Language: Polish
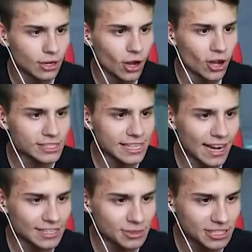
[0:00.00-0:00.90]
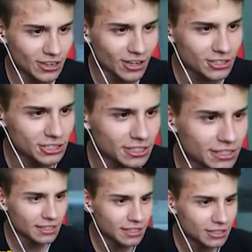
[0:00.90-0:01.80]
O, znalazłeś kogoś?
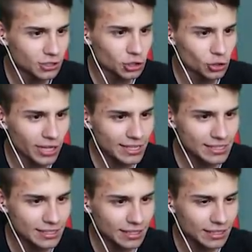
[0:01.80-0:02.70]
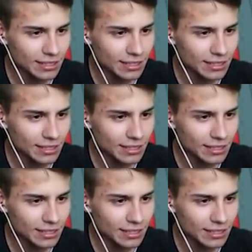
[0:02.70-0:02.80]
Ktoś tu jest?